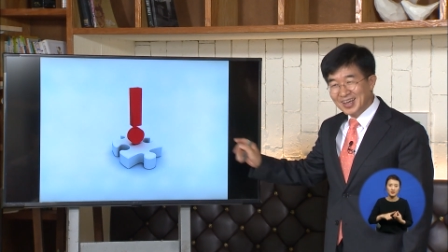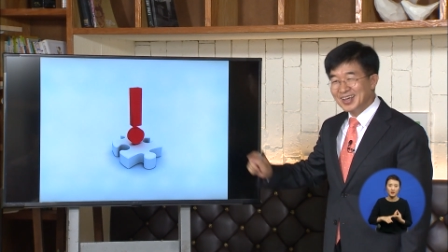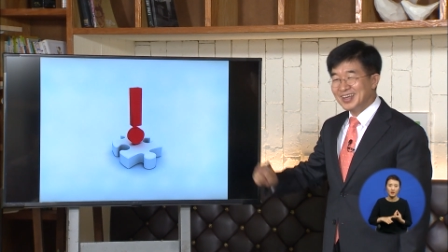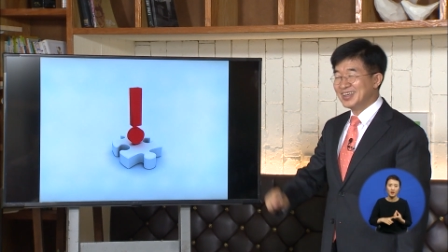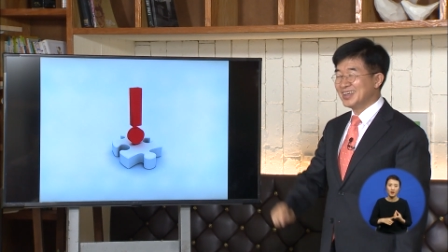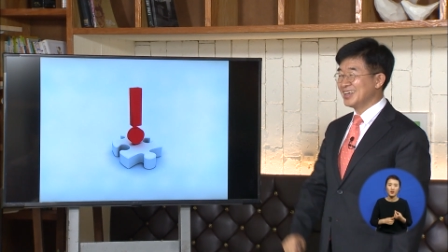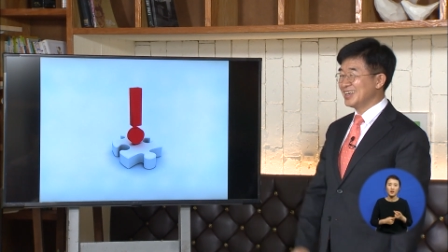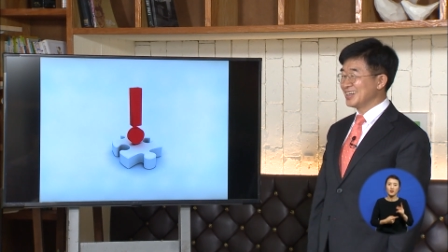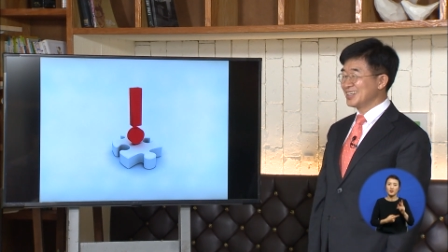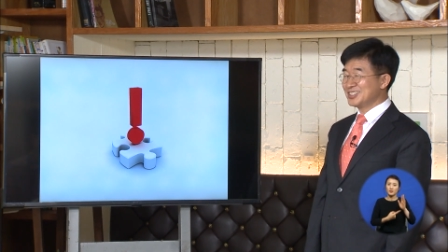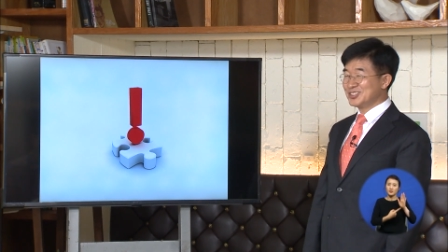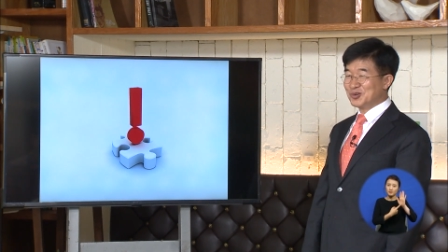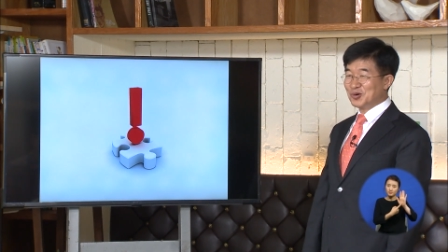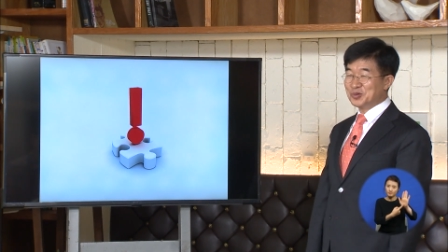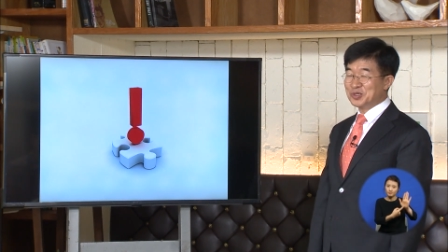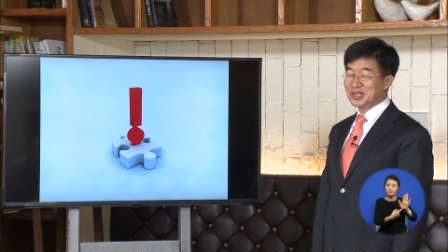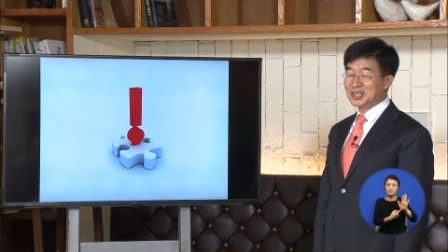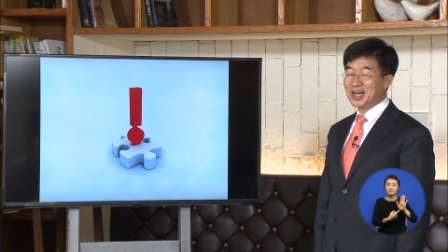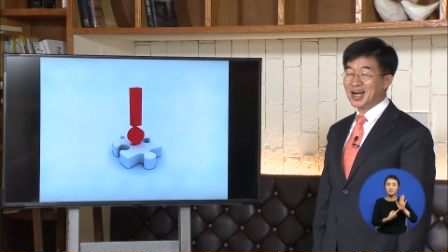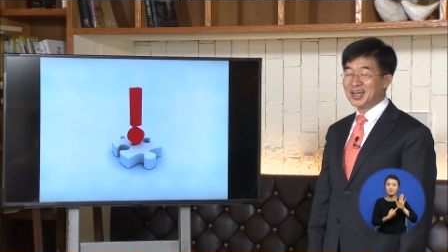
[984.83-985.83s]
예, 그래서
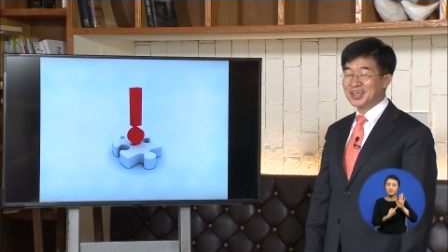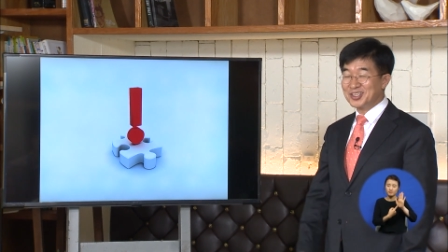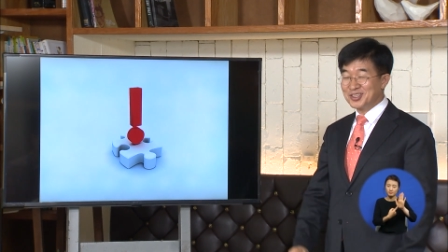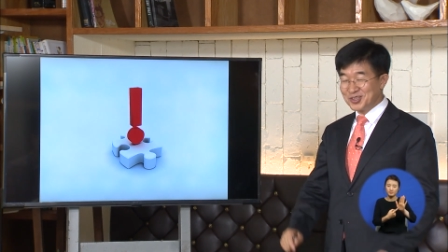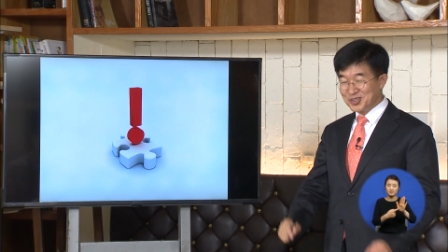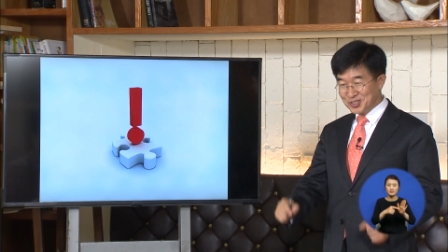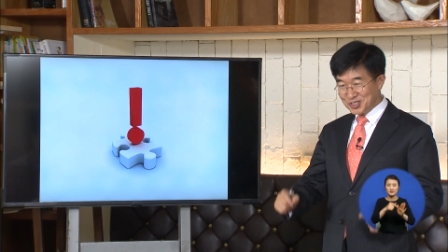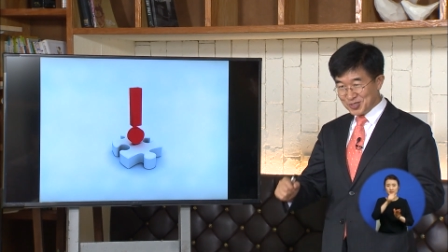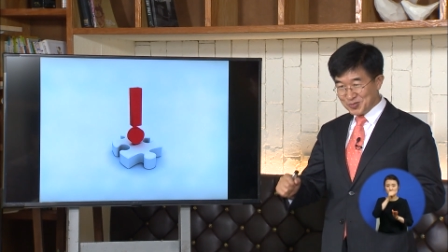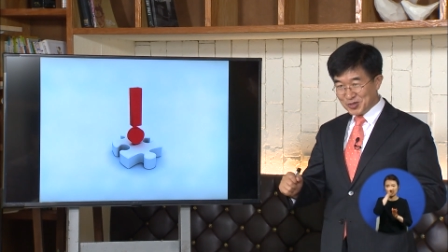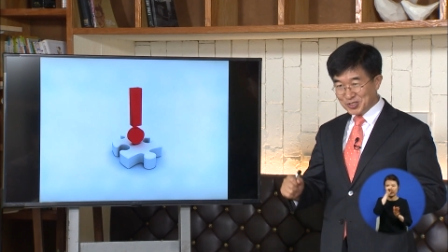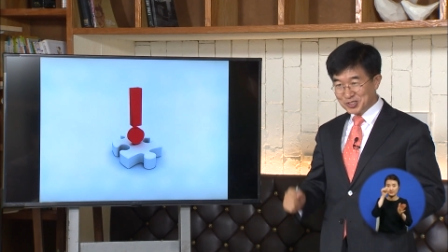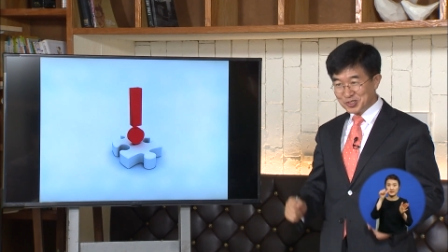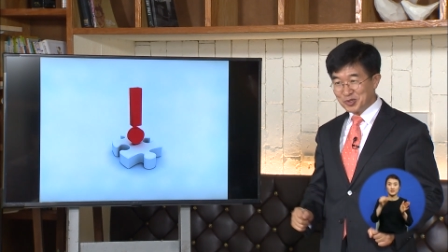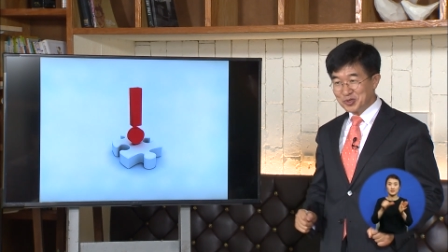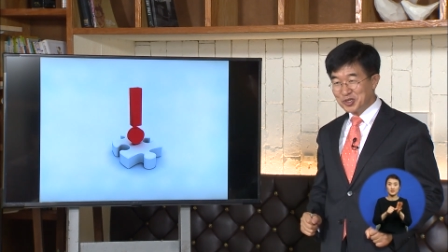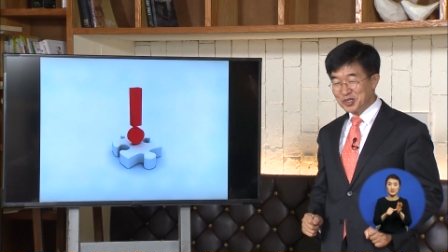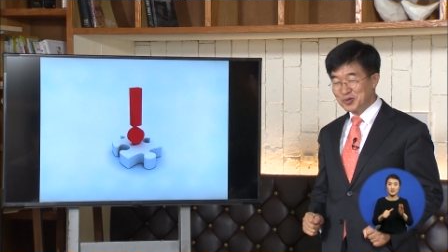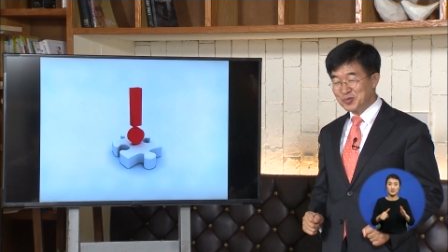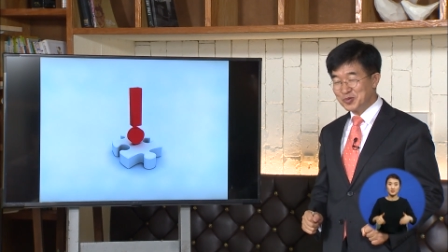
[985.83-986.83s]
오늘 강의
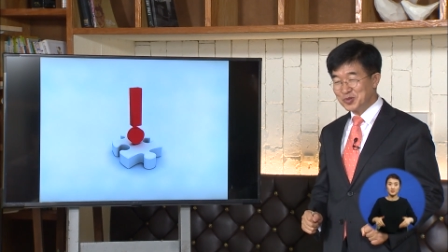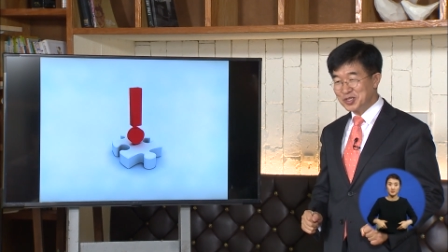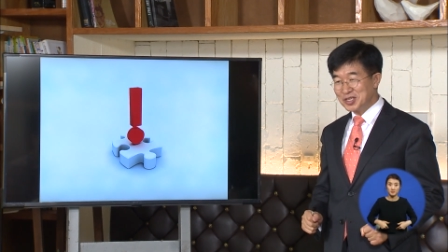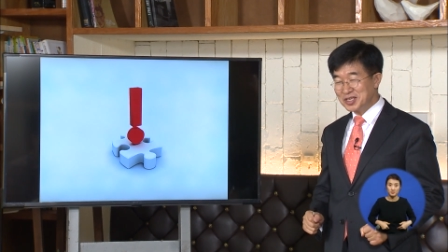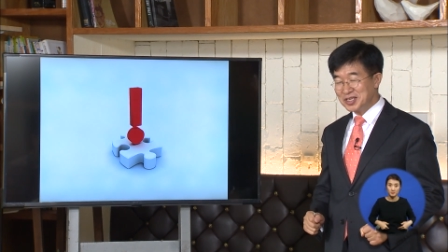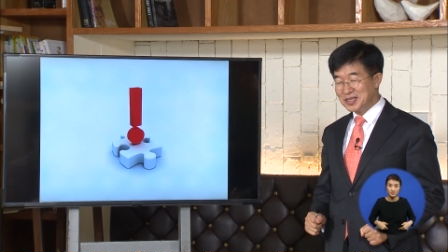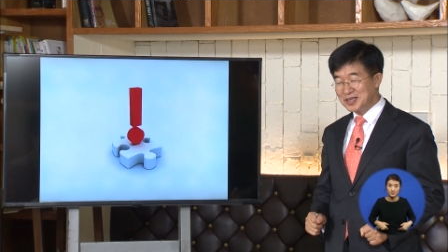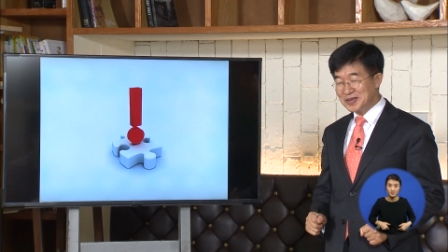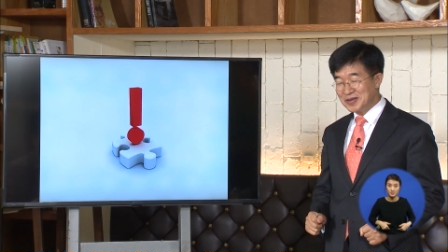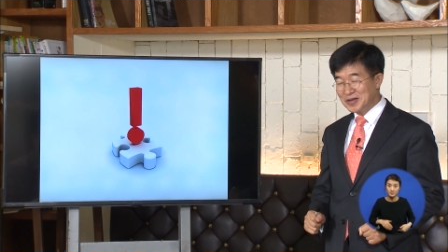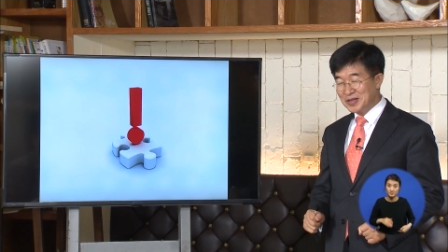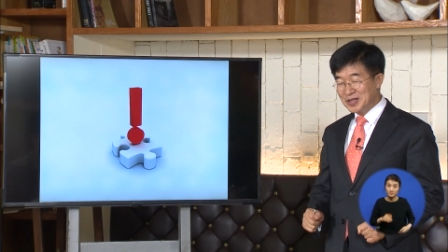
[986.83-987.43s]
들으시면서도 여러분들이